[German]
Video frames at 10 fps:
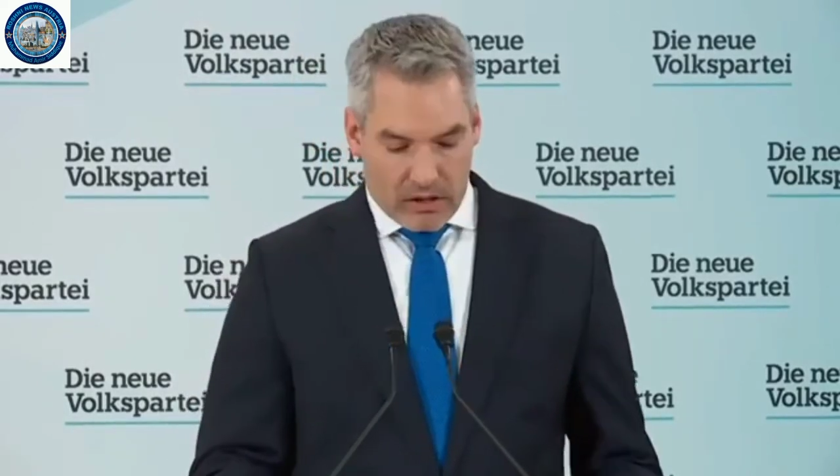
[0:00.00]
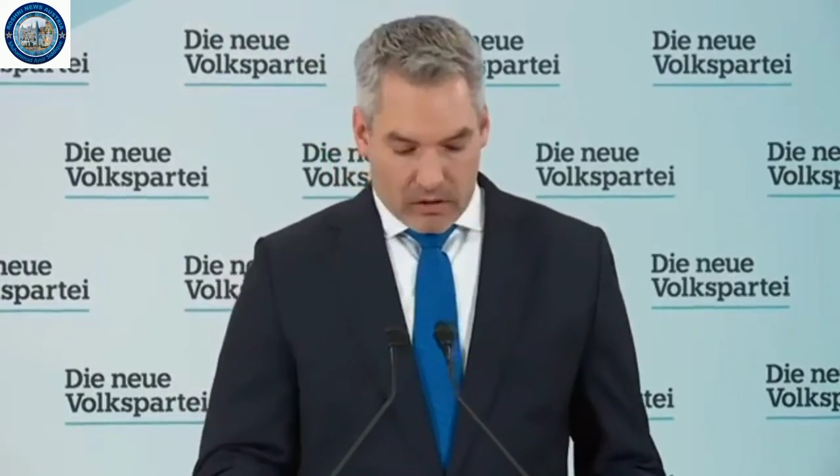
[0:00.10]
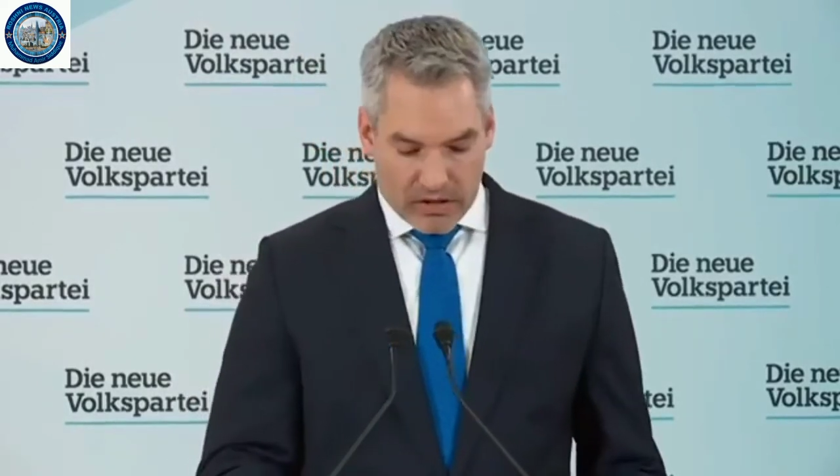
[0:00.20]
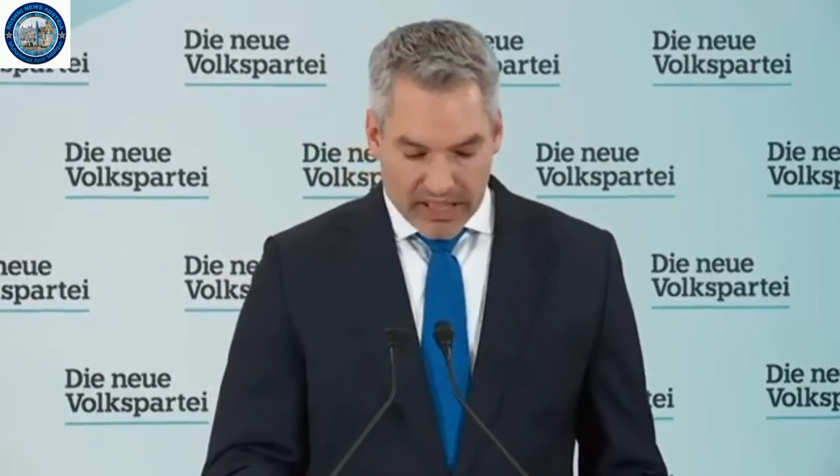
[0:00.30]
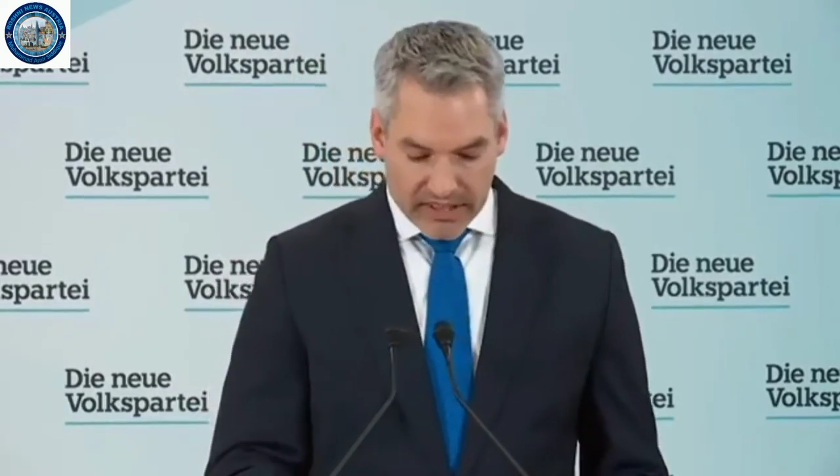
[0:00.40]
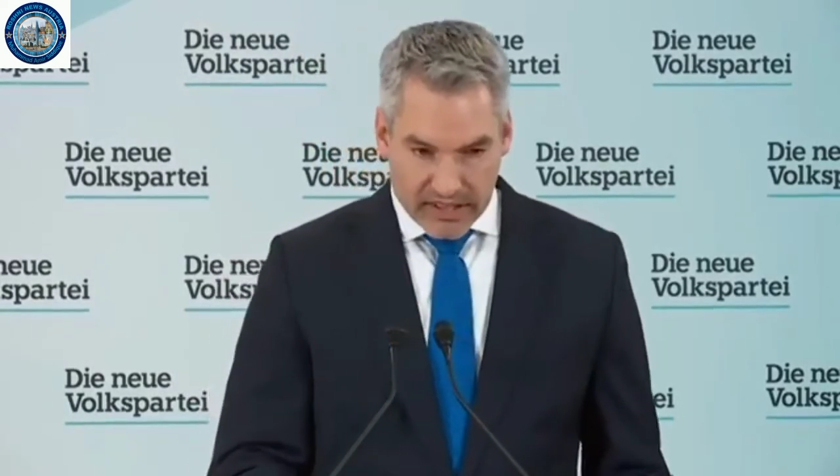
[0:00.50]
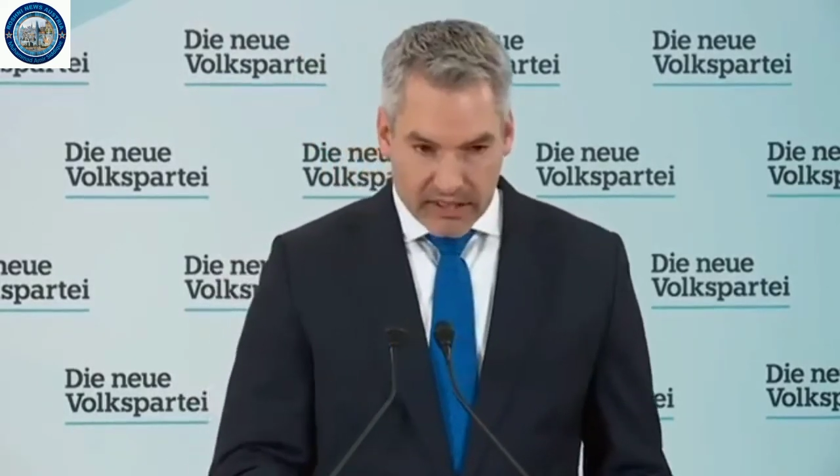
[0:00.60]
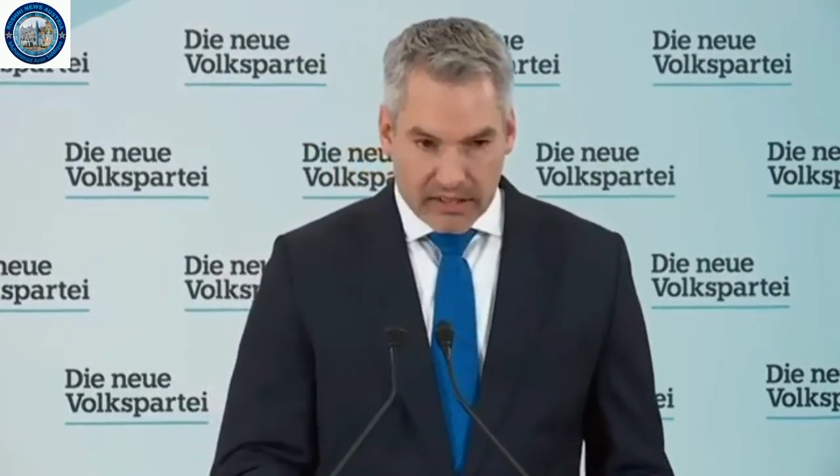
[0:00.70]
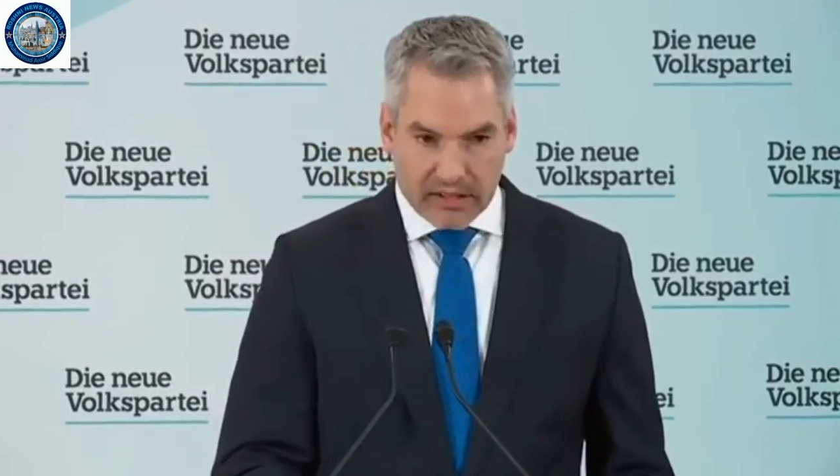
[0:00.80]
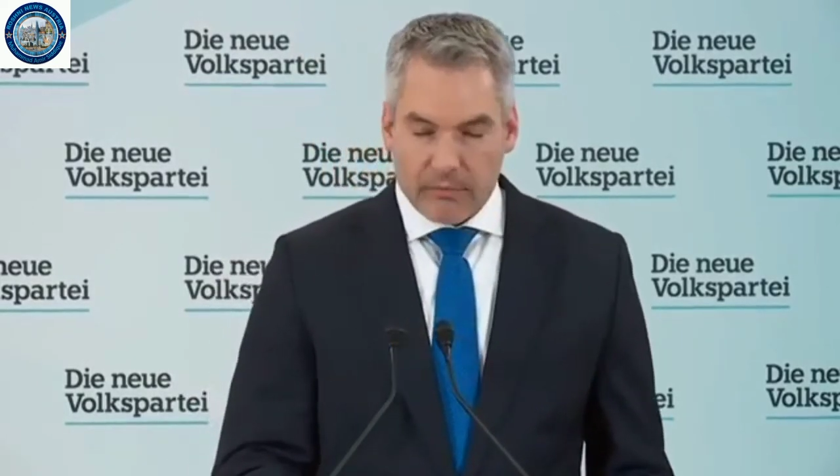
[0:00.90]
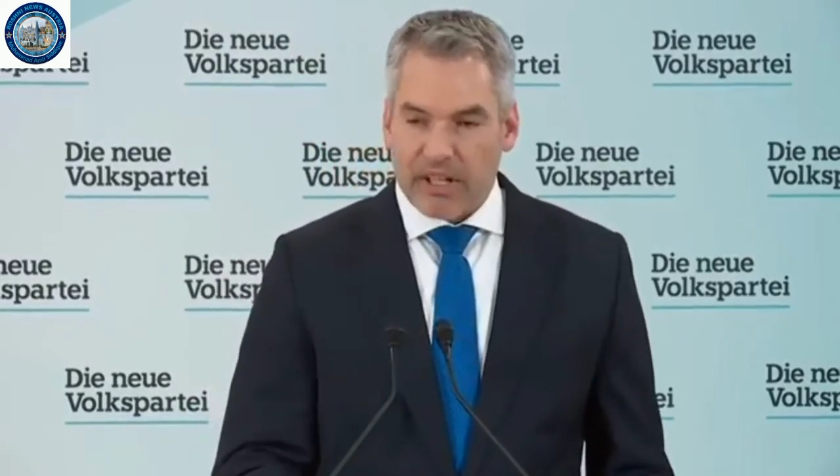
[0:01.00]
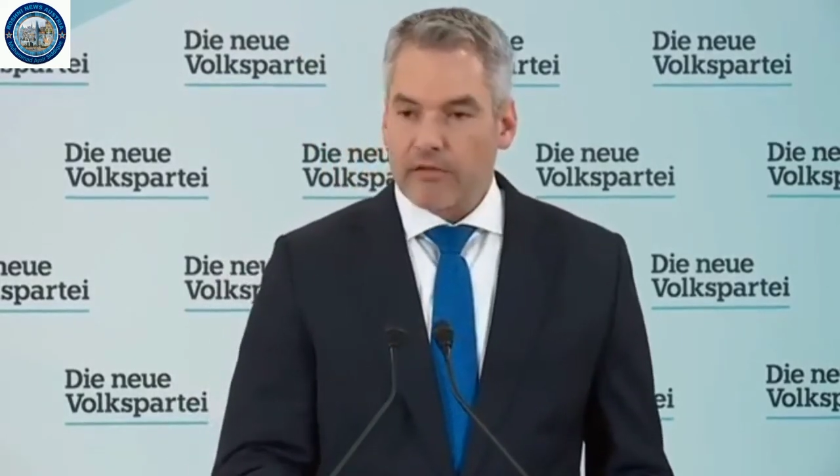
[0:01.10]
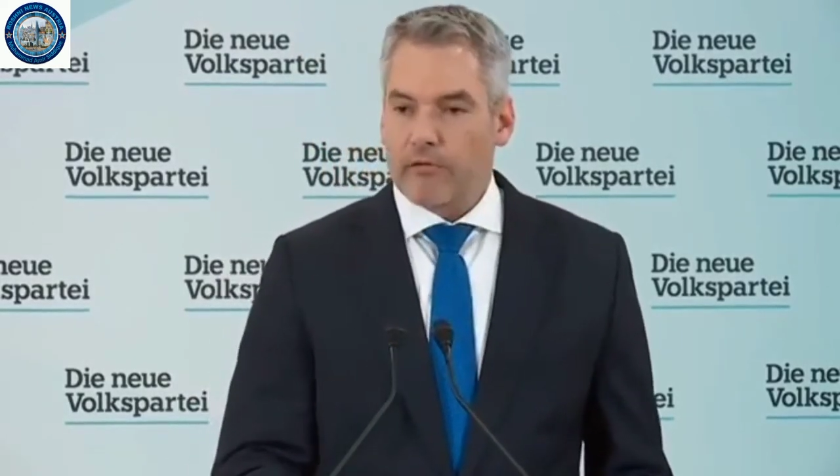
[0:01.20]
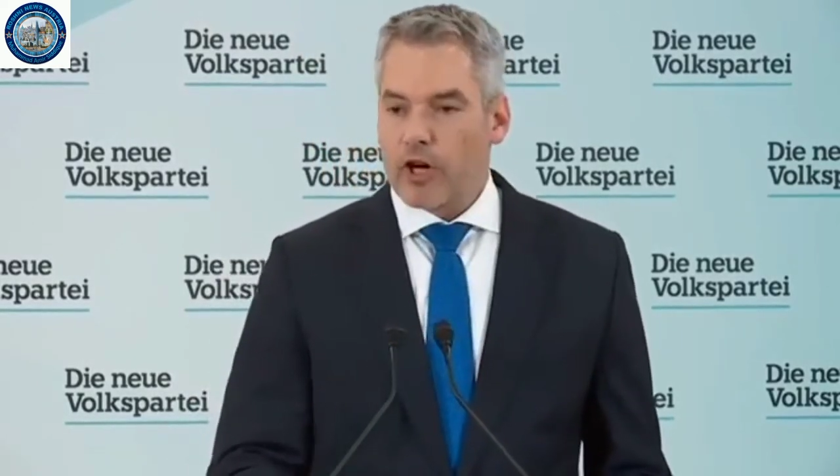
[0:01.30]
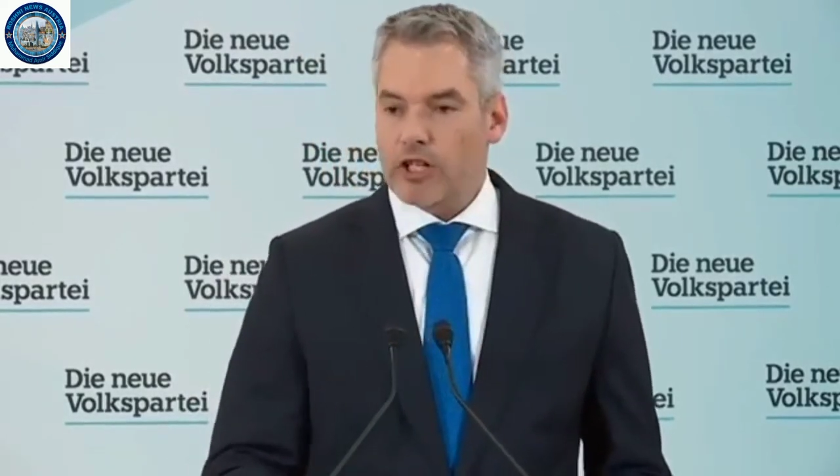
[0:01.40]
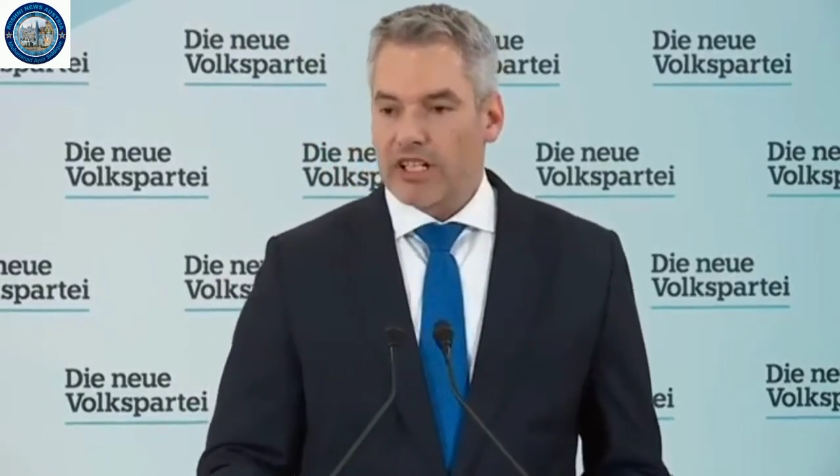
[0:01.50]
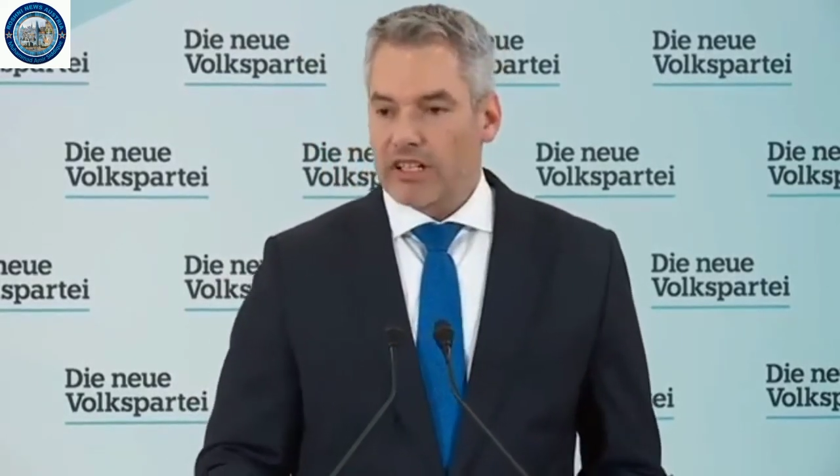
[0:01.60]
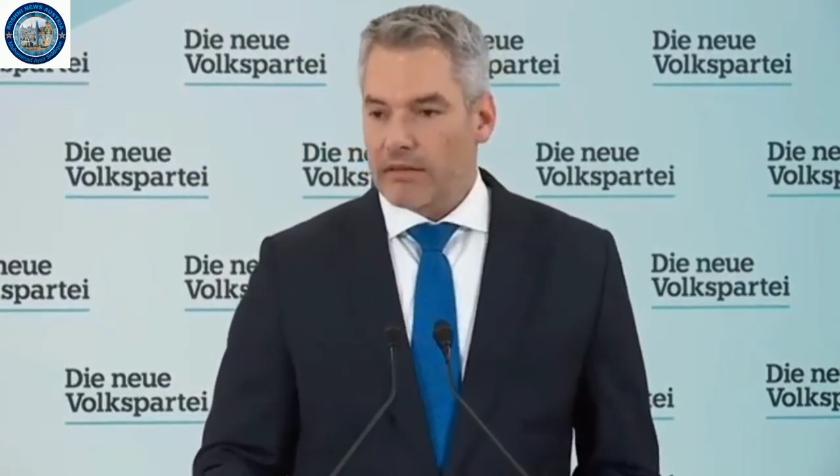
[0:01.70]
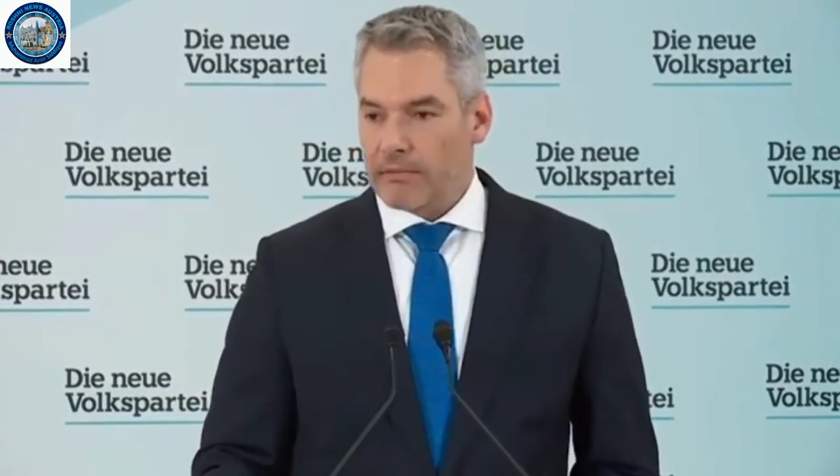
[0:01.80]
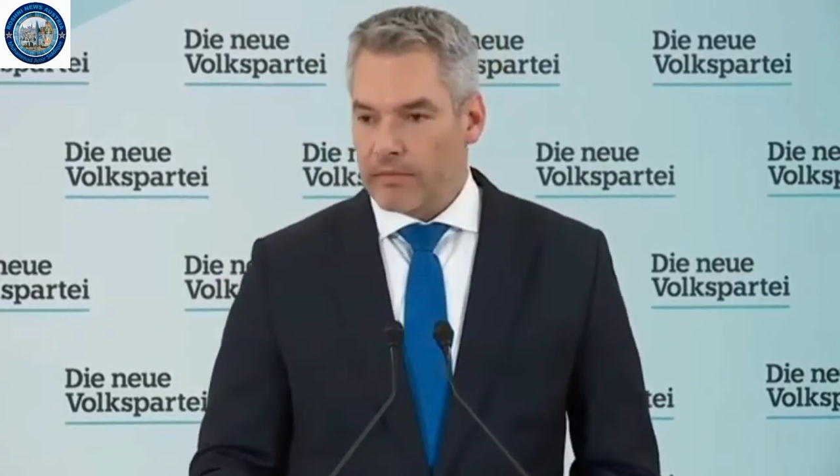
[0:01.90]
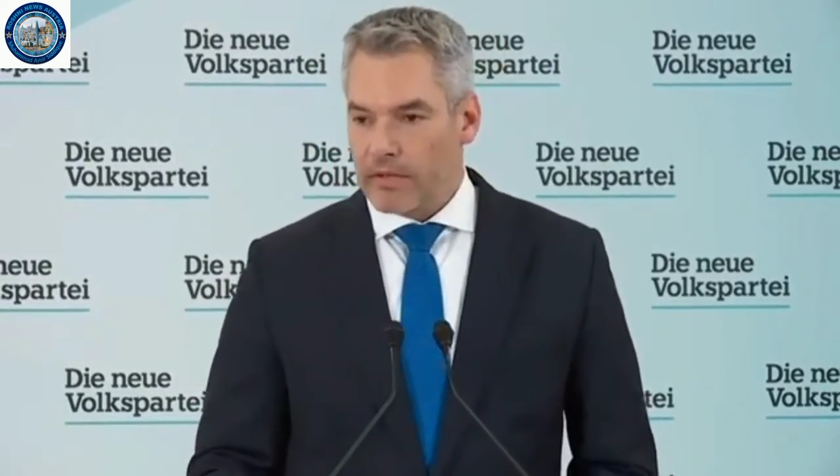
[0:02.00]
und das sind meine Vorschläge